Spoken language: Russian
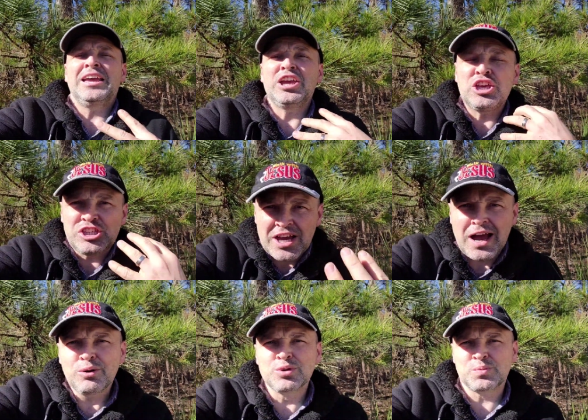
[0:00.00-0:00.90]
и
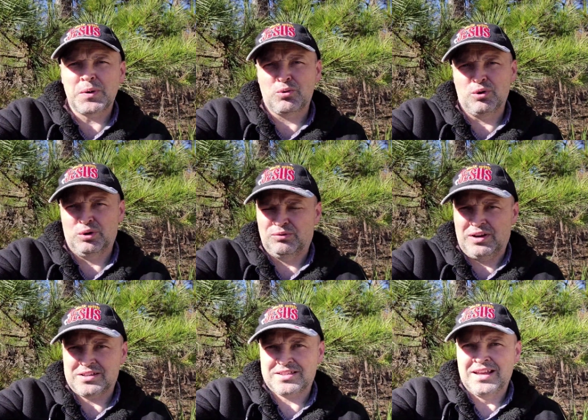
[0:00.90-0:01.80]
я успокою
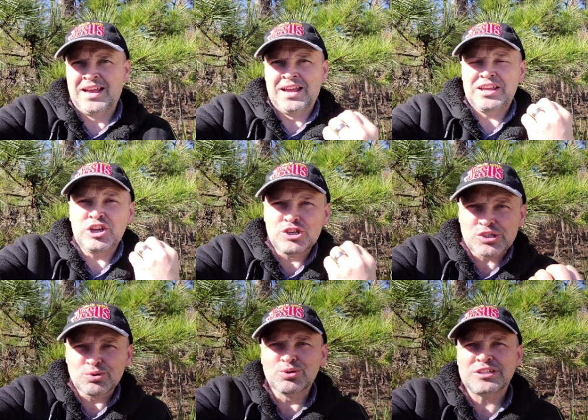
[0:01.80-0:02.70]
вас.
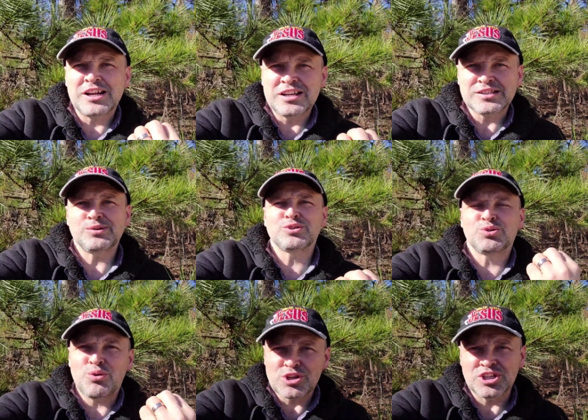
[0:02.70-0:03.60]
Иисус Христос
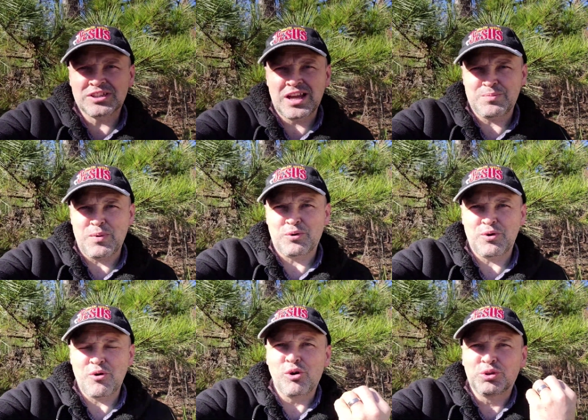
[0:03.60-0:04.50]
хочет дать
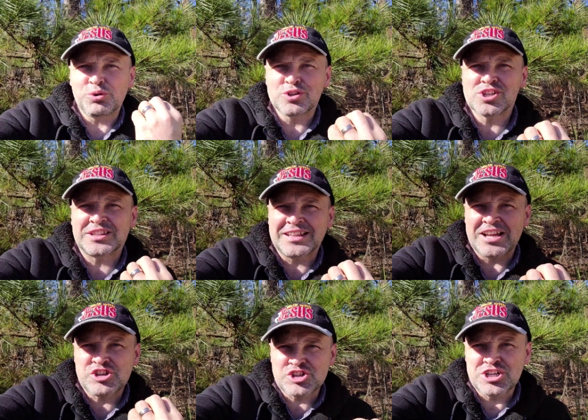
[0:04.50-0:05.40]
покой, Он хочет
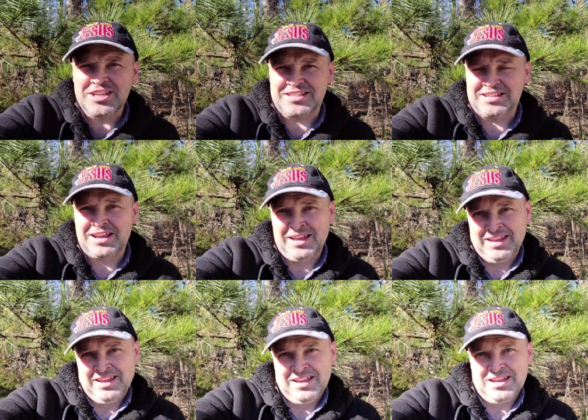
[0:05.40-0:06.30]
дать жизнь.
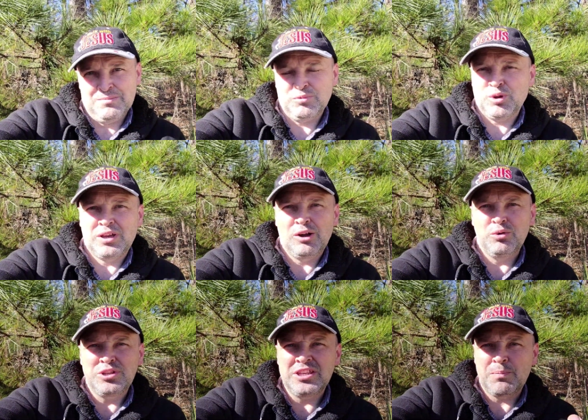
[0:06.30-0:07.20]
Многие
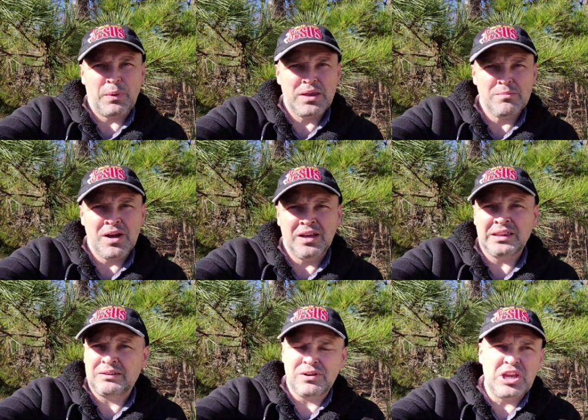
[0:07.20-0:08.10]
люди, не понимая
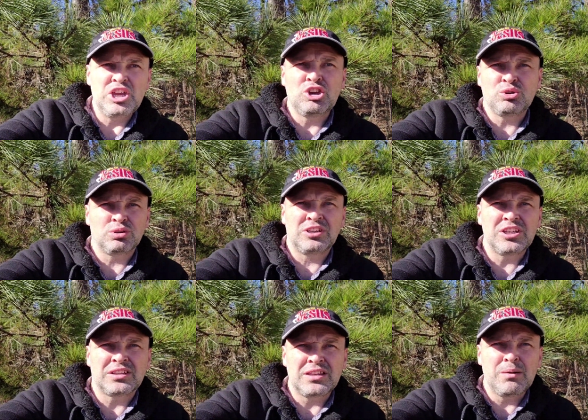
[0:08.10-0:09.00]
этого, ищут
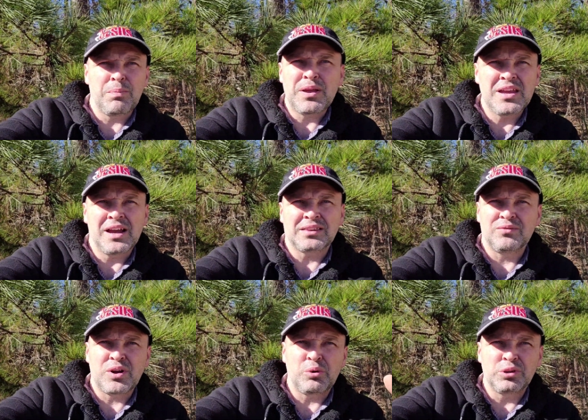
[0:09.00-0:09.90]
где-то непонятно,
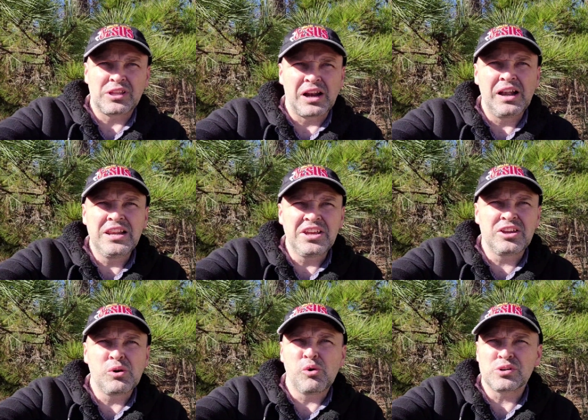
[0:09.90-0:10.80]
в какой-то
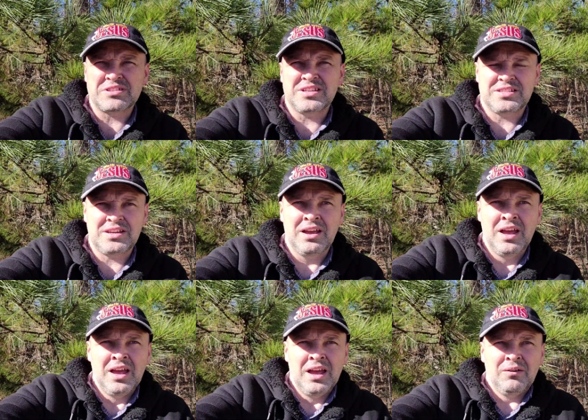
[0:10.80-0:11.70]
религиозности,
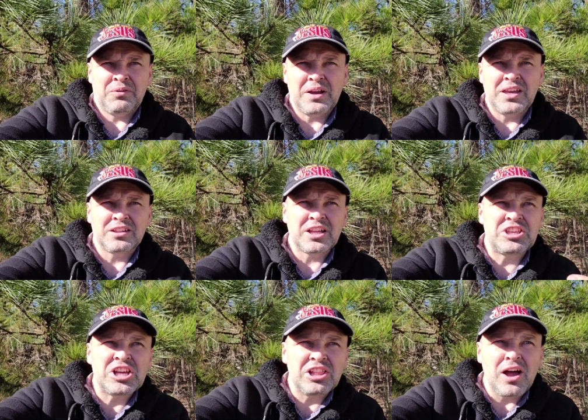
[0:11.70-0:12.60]
в каких-то
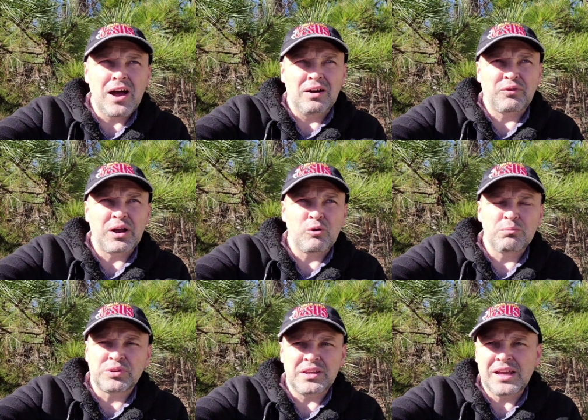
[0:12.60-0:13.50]
делах, в
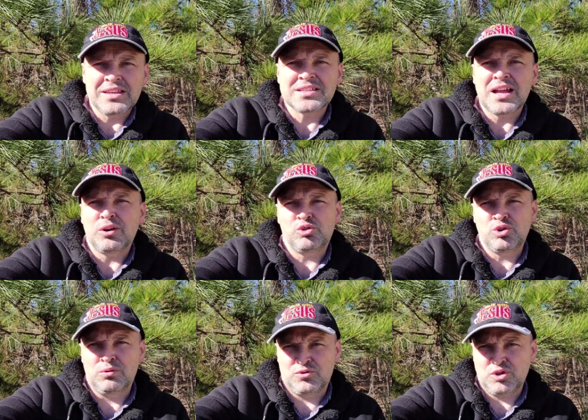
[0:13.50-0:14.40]
каком-то, я не знаю,
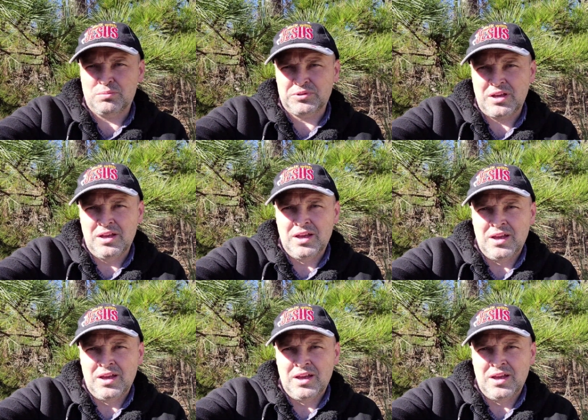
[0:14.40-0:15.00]
что и в чем-то.